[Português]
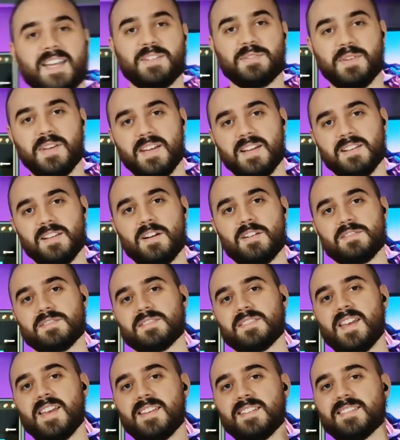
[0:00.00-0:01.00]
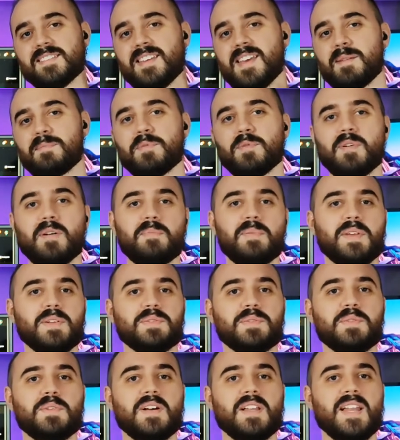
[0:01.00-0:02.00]
É isso aí, Cláudio. Tem sempre uma
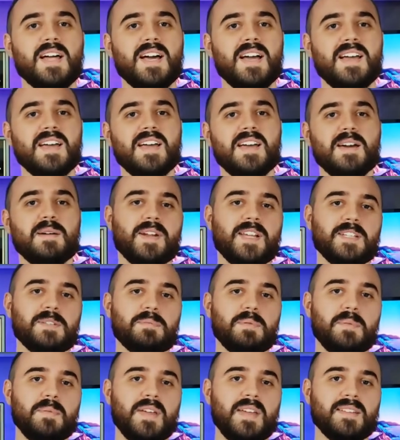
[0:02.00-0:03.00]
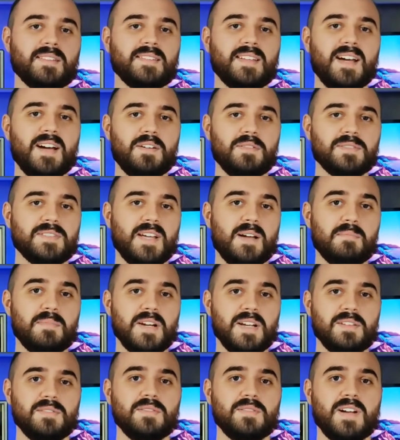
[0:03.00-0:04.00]
pessoa lá para experimentar o
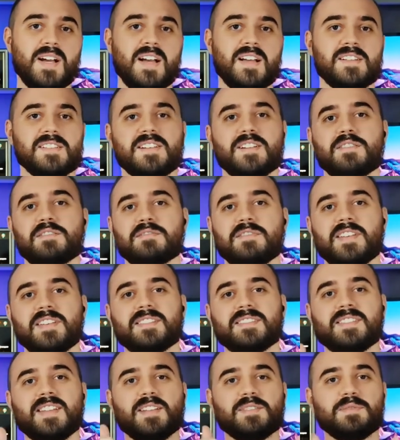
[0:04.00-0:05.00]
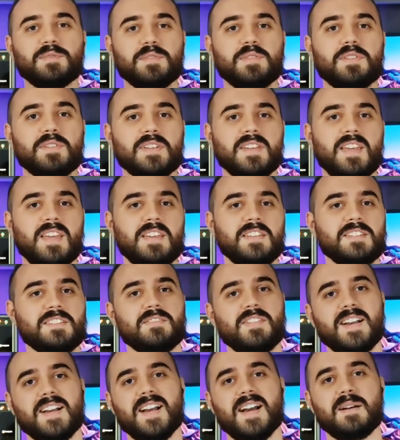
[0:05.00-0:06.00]
tamanho do caixão, ver se está tudo ok, se
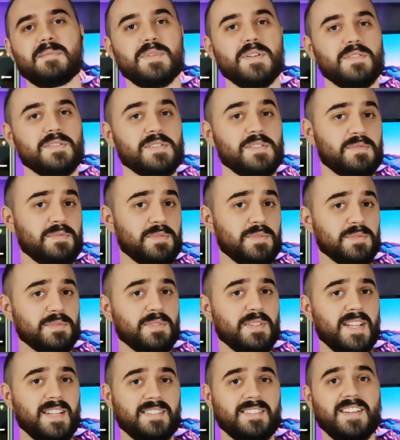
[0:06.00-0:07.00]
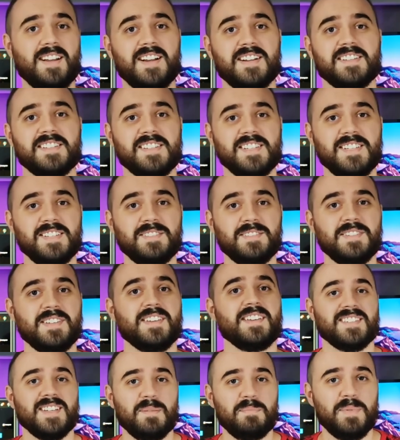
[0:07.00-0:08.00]
vai caber o defunto lá certinho.
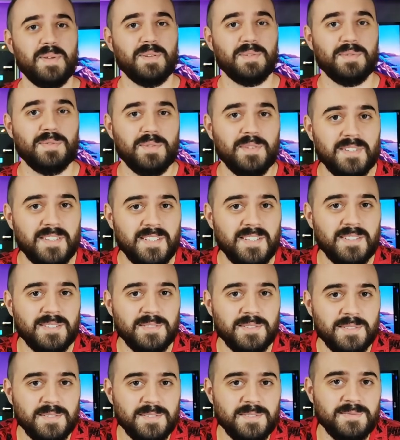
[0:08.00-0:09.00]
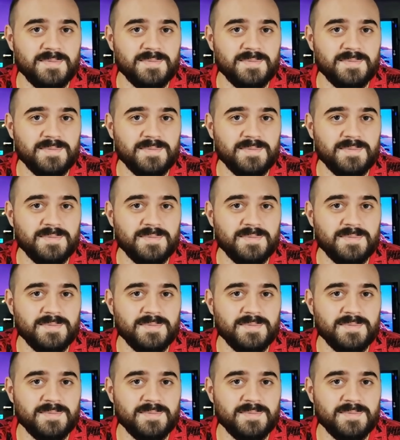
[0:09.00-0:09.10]
Já pensou nisso?